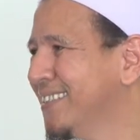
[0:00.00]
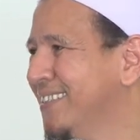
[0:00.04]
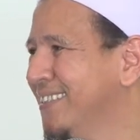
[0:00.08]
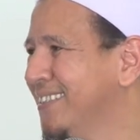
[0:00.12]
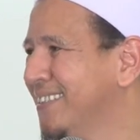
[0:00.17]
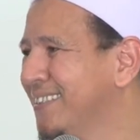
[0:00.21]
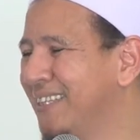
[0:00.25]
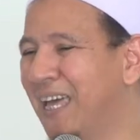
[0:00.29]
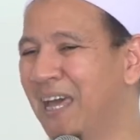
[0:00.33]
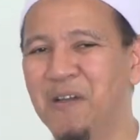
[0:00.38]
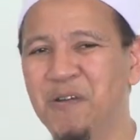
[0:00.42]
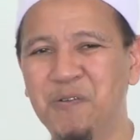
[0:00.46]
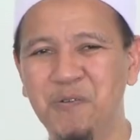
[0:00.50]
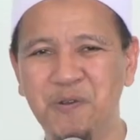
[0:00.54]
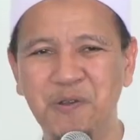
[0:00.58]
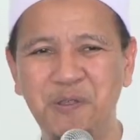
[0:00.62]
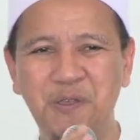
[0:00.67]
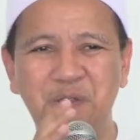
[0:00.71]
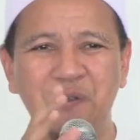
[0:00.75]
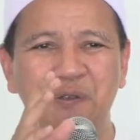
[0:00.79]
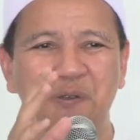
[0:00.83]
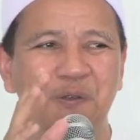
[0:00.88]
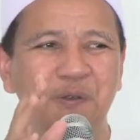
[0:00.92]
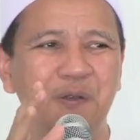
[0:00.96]
Tahu
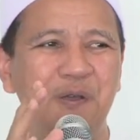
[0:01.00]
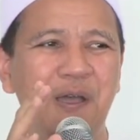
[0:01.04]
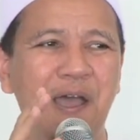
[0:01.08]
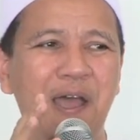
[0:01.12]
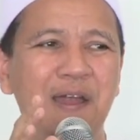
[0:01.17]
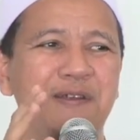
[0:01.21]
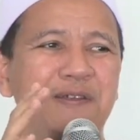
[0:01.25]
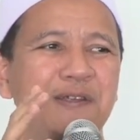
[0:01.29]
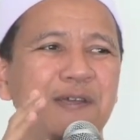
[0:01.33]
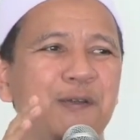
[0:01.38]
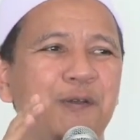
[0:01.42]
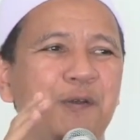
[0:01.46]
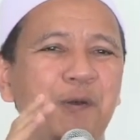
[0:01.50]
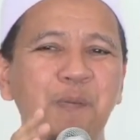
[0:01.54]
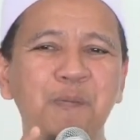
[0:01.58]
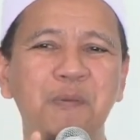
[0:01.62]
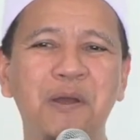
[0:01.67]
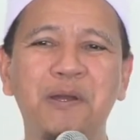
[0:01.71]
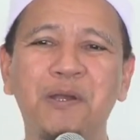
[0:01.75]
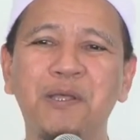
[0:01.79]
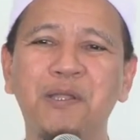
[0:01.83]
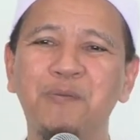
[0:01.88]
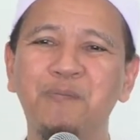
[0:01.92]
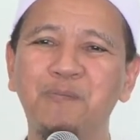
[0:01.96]
nih, adikku
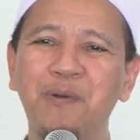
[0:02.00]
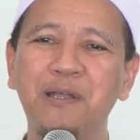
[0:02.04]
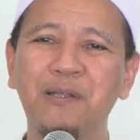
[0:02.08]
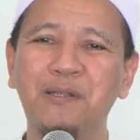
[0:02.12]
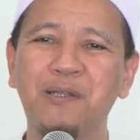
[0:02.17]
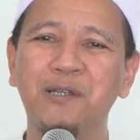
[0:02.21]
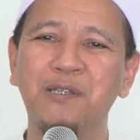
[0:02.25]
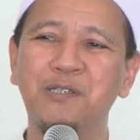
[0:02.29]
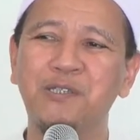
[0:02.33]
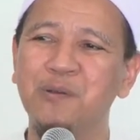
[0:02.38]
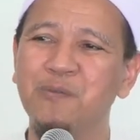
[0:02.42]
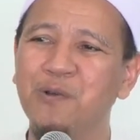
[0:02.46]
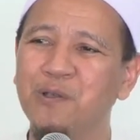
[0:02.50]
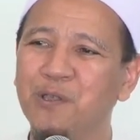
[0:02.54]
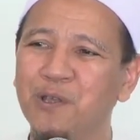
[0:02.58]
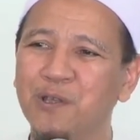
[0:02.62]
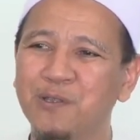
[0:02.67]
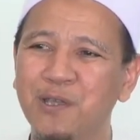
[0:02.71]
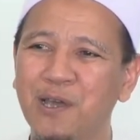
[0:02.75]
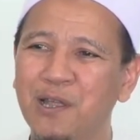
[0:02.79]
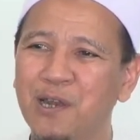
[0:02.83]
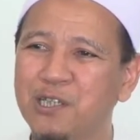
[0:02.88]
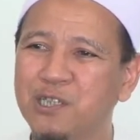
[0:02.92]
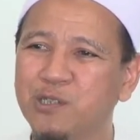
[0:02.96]
memang ditempatkan sama
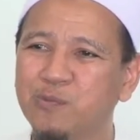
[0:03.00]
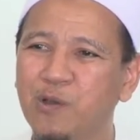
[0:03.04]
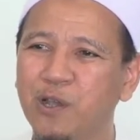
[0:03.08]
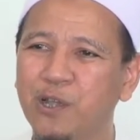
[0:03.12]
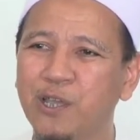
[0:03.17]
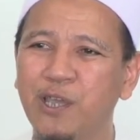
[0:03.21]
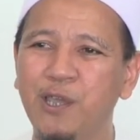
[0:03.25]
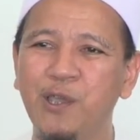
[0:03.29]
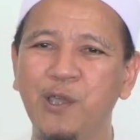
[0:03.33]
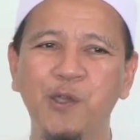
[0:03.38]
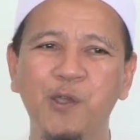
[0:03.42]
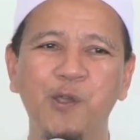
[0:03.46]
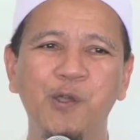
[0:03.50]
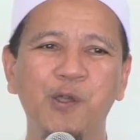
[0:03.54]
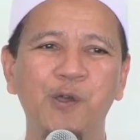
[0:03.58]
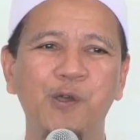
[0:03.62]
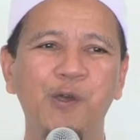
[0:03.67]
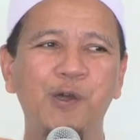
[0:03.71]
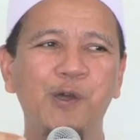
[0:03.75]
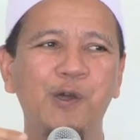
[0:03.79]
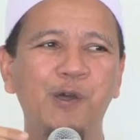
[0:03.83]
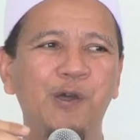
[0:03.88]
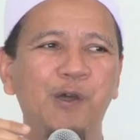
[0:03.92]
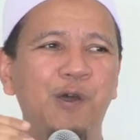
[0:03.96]
Allah taala sebagai
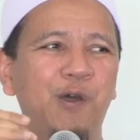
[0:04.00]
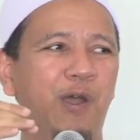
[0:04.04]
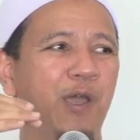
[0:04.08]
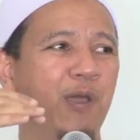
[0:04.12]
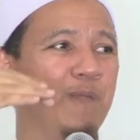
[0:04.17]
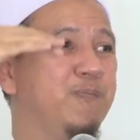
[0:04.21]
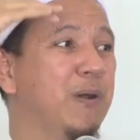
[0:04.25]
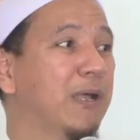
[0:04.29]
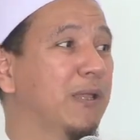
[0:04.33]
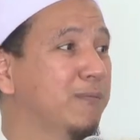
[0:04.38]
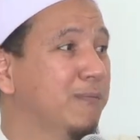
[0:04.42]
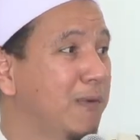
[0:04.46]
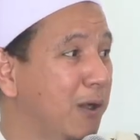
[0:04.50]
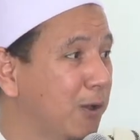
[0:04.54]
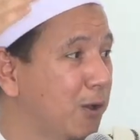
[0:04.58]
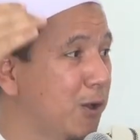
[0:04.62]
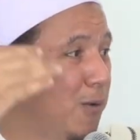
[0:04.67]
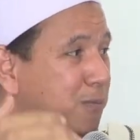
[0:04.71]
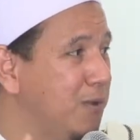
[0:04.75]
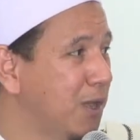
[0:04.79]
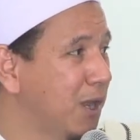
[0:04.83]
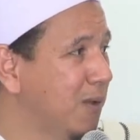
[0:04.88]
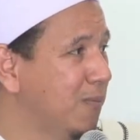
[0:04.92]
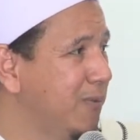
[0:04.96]
uh, hebat
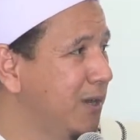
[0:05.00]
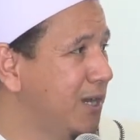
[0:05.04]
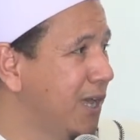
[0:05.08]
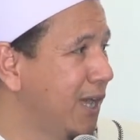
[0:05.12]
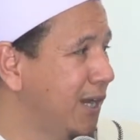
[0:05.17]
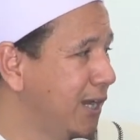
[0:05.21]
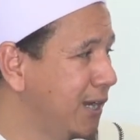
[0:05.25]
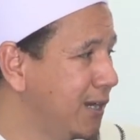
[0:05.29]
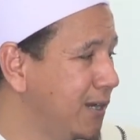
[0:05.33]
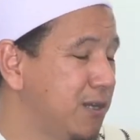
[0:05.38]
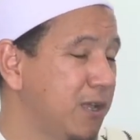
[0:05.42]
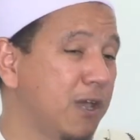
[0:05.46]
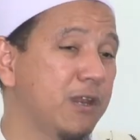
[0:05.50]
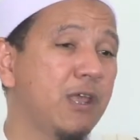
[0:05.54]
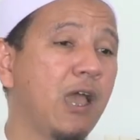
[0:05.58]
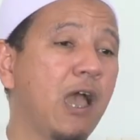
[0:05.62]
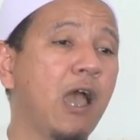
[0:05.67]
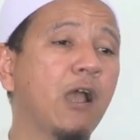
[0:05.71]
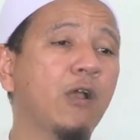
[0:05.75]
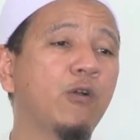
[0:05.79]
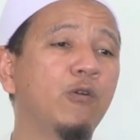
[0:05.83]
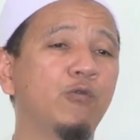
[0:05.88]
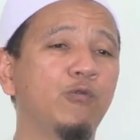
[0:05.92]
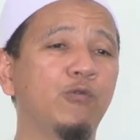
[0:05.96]
makomnya lebih dari dari
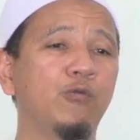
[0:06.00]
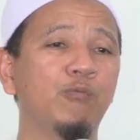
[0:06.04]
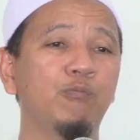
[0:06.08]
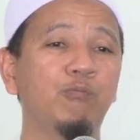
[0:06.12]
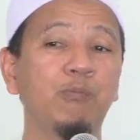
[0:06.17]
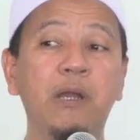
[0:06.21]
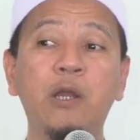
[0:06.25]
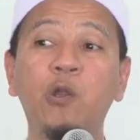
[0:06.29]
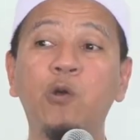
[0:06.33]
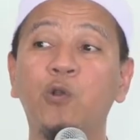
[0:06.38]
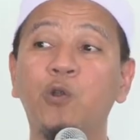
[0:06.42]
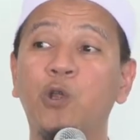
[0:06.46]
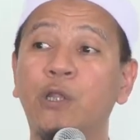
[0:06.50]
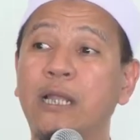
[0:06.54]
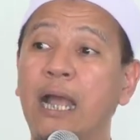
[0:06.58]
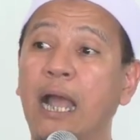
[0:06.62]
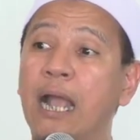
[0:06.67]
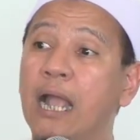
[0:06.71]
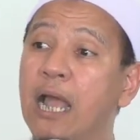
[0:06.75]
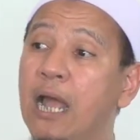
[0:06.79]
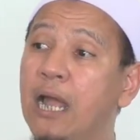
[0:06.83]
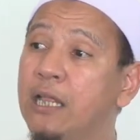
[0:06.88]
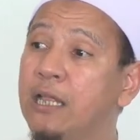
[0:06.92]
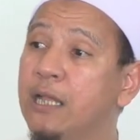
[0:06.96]
aku menurut
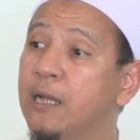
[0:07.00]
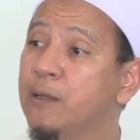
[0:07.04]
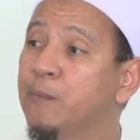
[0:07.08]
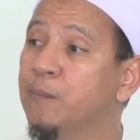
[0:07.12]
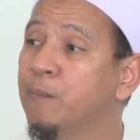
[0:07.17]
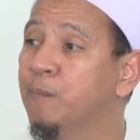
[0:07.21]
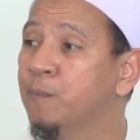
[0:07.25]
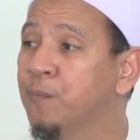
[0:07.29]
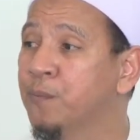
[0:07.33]
kakaknya.